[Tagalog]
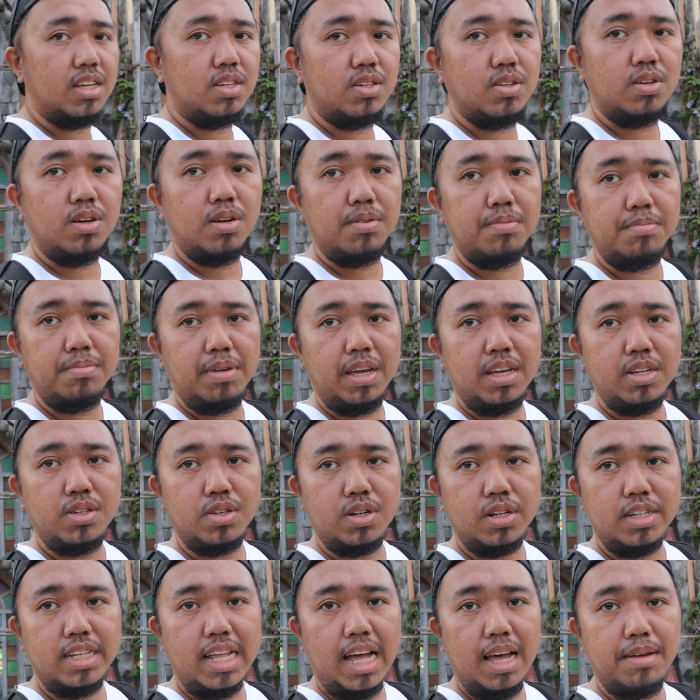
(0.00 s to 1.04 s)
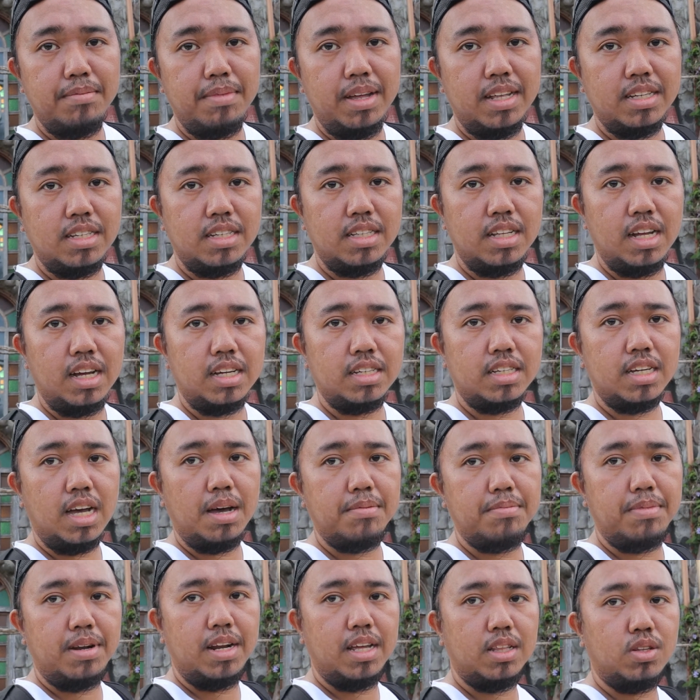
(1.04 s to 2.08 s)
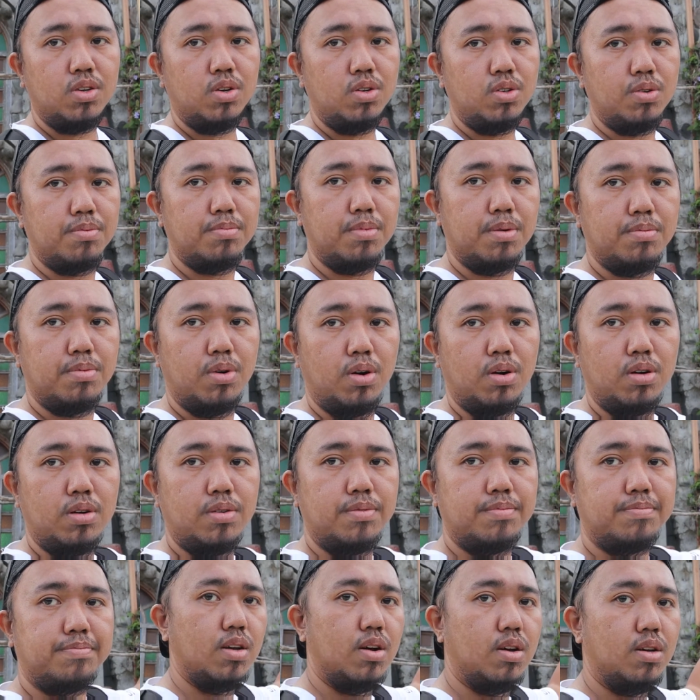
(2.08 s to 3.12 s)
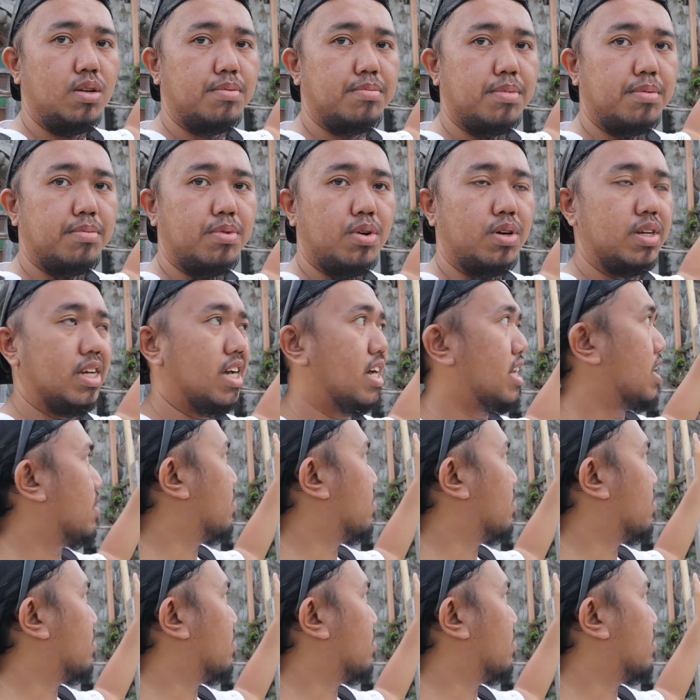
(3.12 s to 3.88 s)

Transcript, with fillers: ninyo major damage ng chapel na to yung bubong. No, yung bubong niya